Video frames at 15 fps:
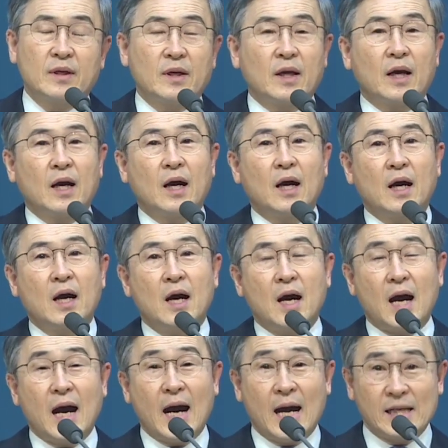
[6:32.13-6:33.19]
내가
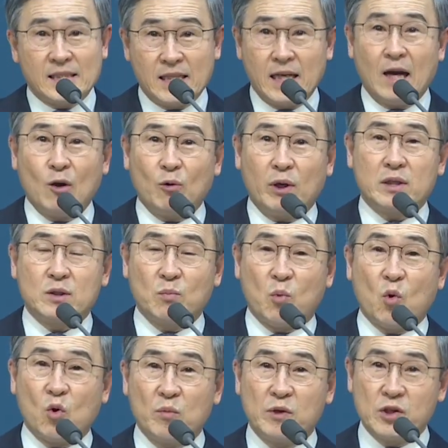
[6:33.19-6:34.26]
아시아로 가서
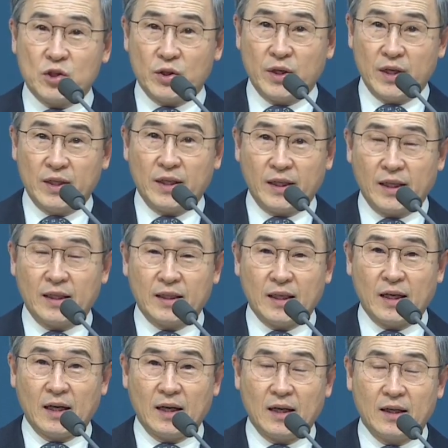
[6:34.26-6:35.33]
복음을 전해야
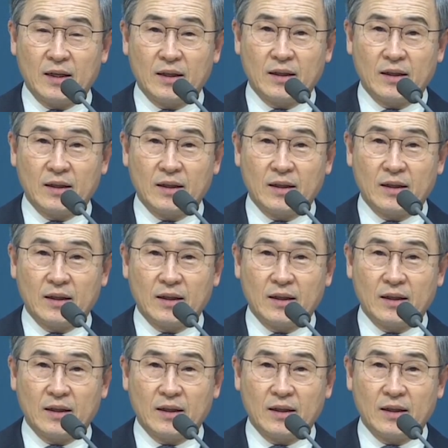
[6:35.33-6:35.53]
되겠다.